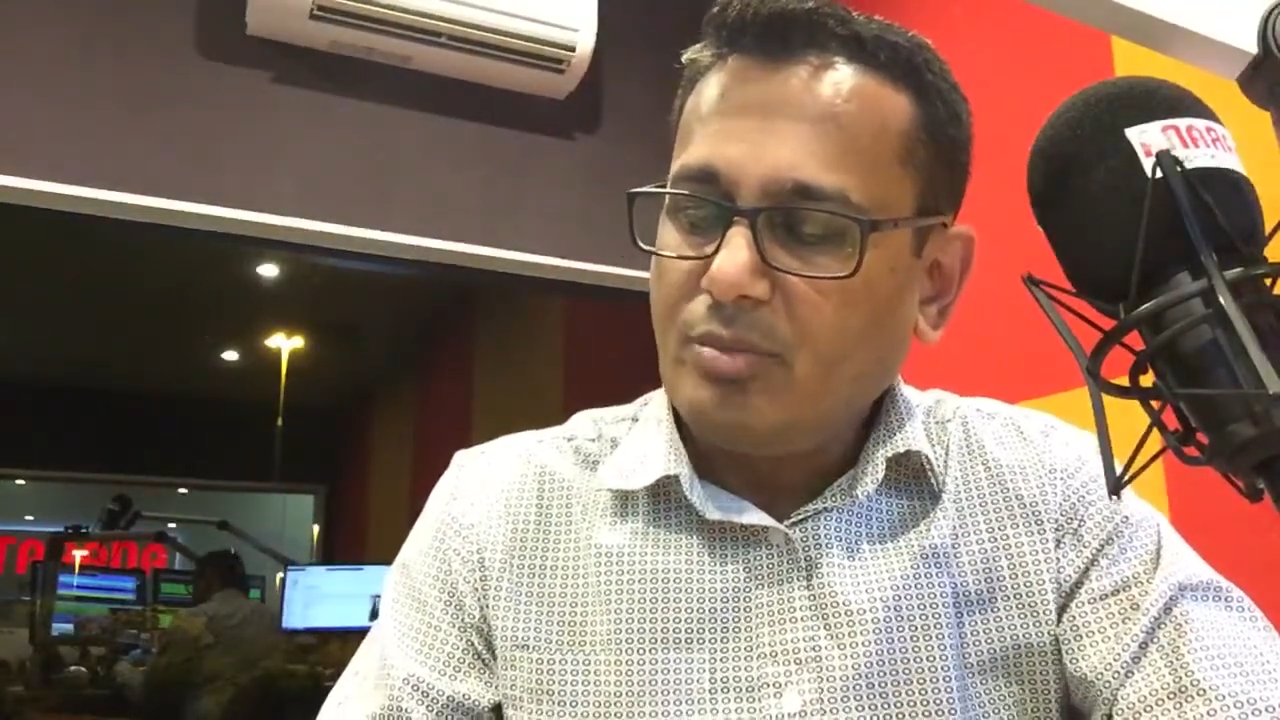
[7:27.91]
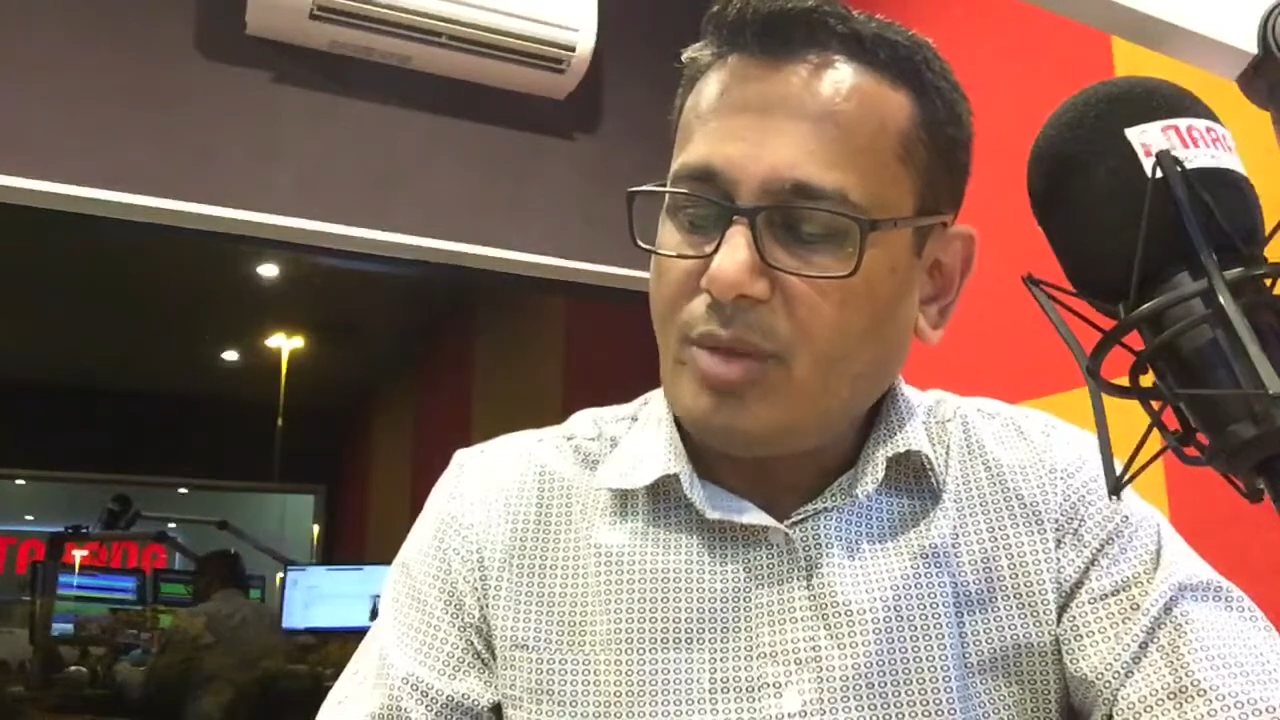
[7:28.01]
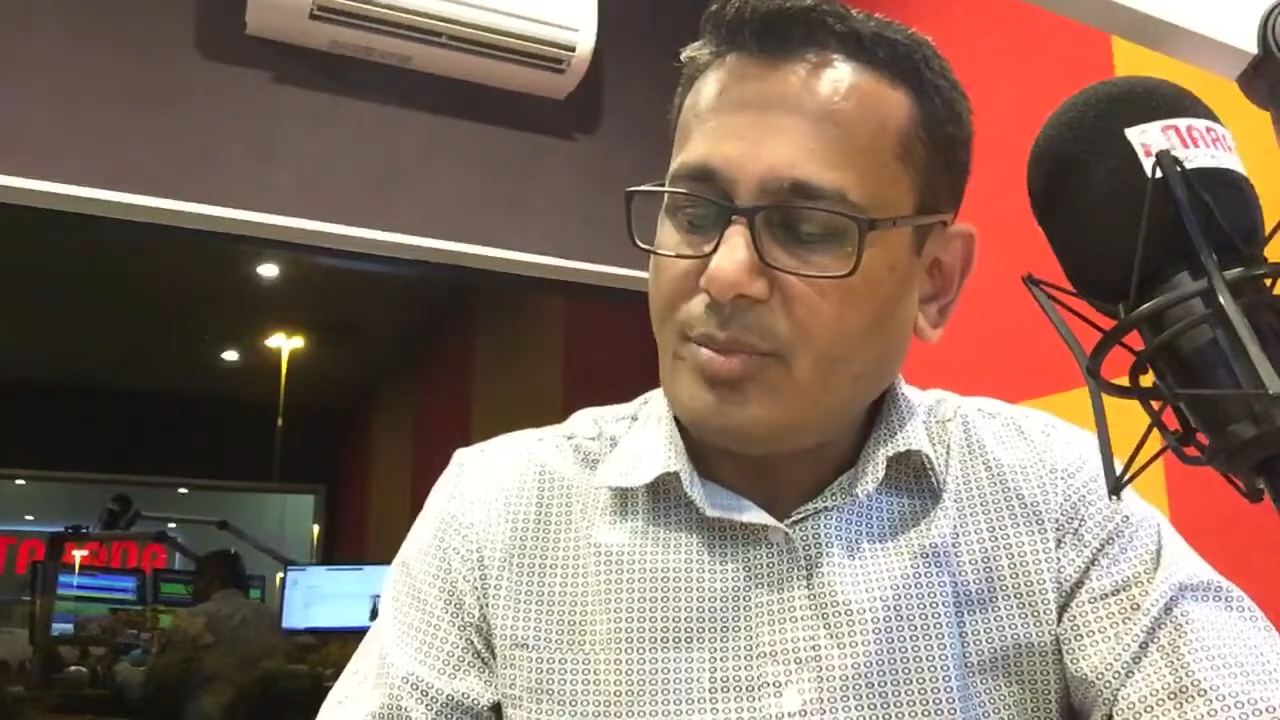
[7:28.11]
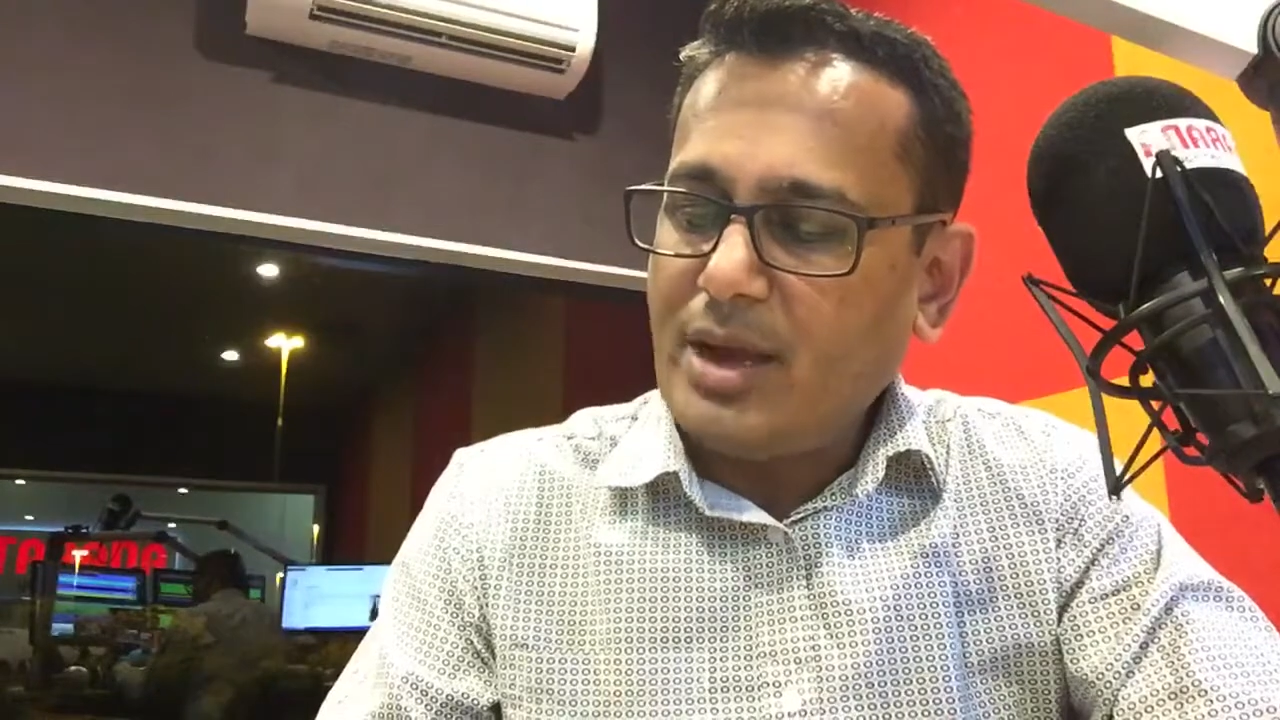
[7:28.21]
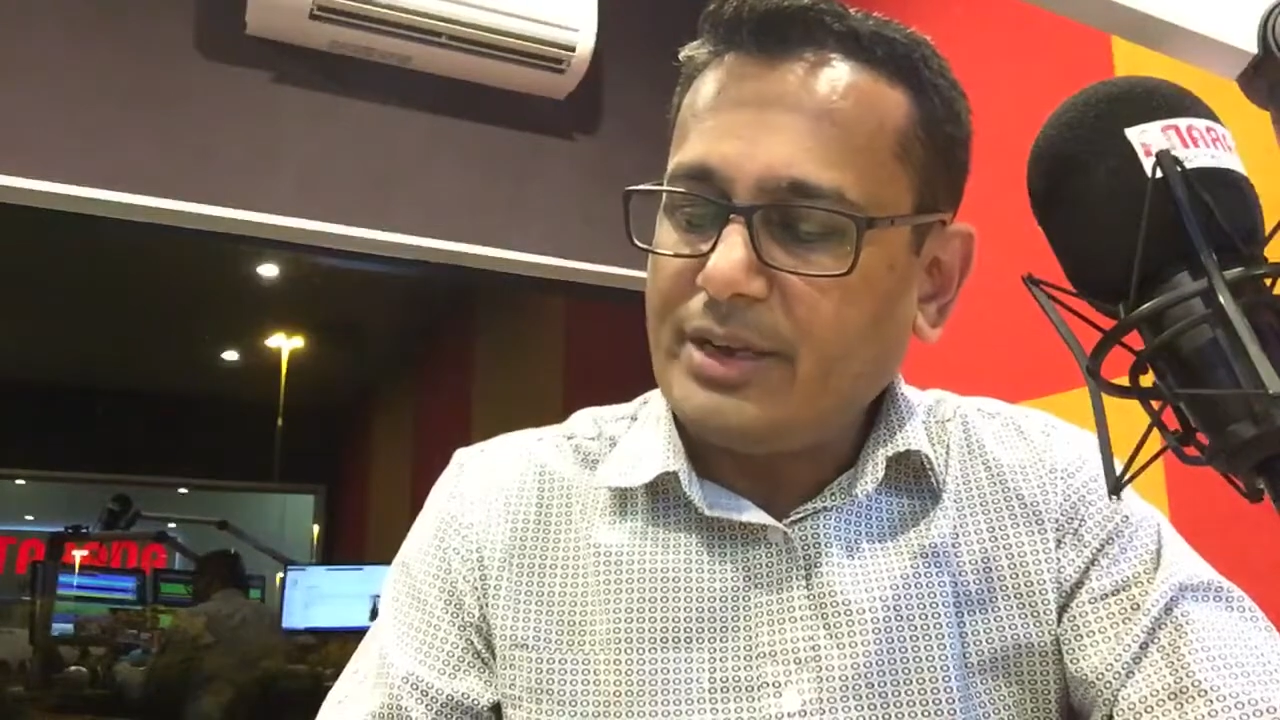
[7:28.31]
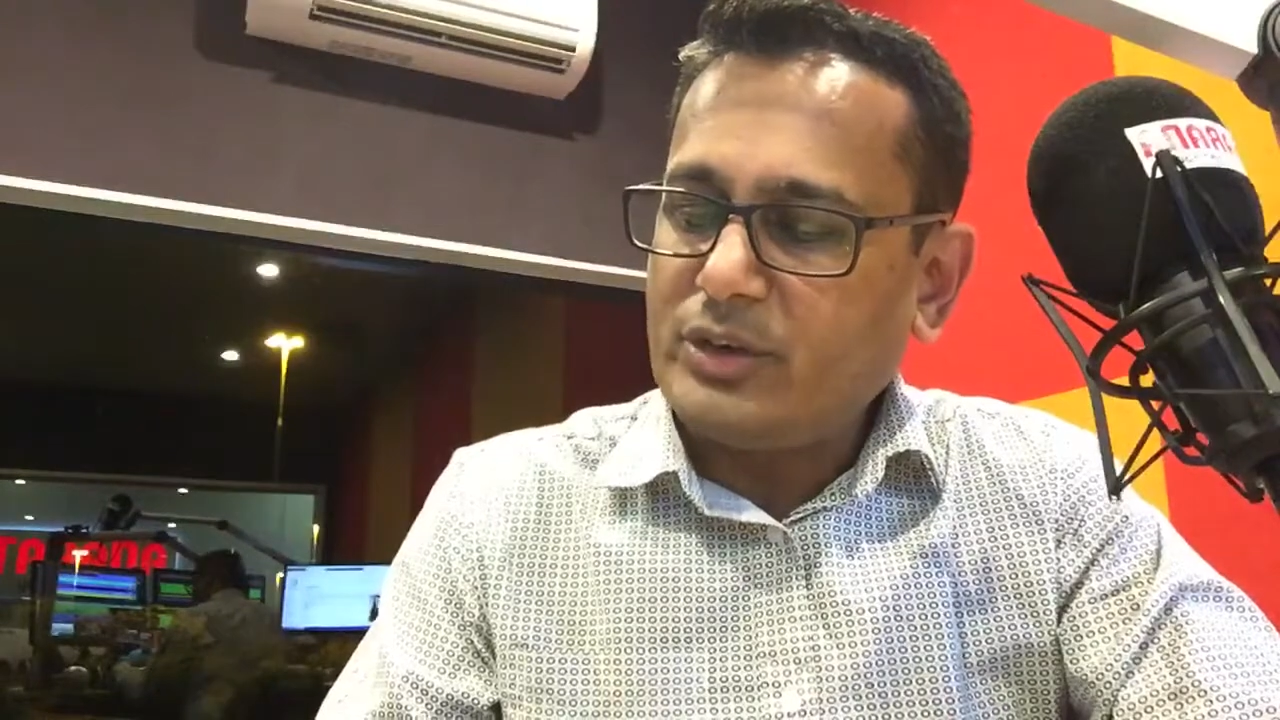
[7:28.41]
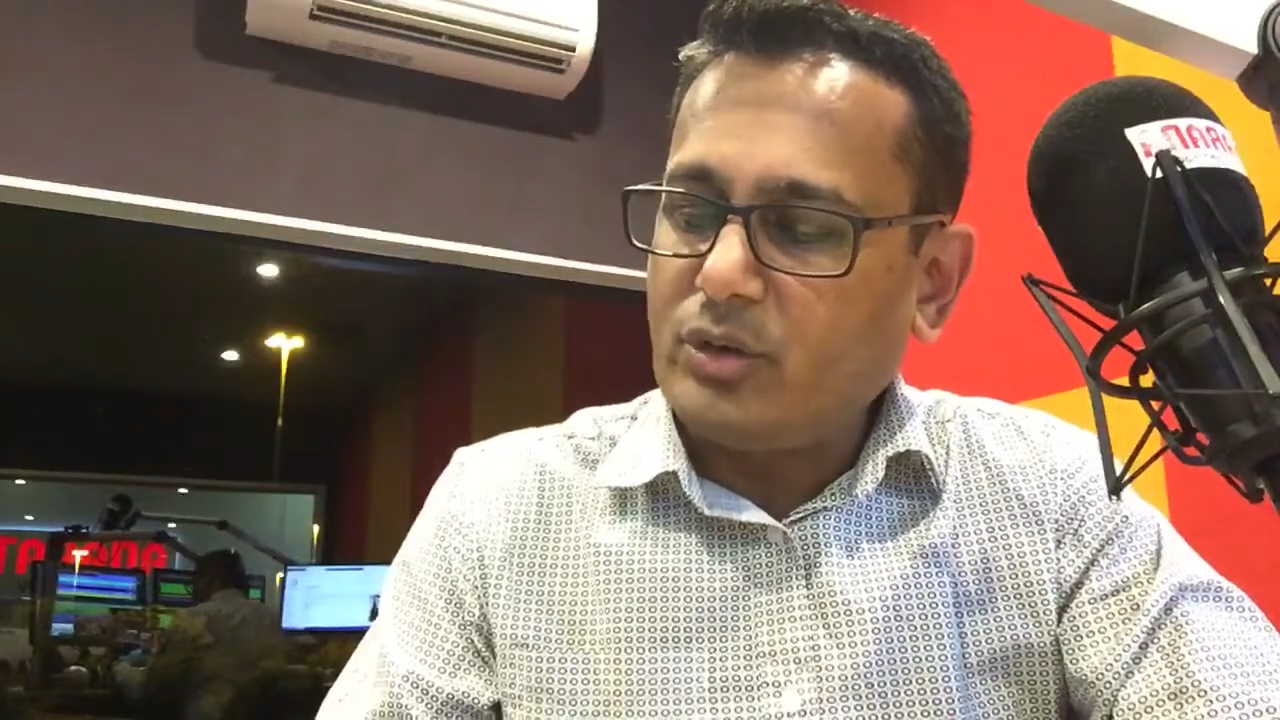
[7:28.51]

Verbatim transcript: मे बी आई नीड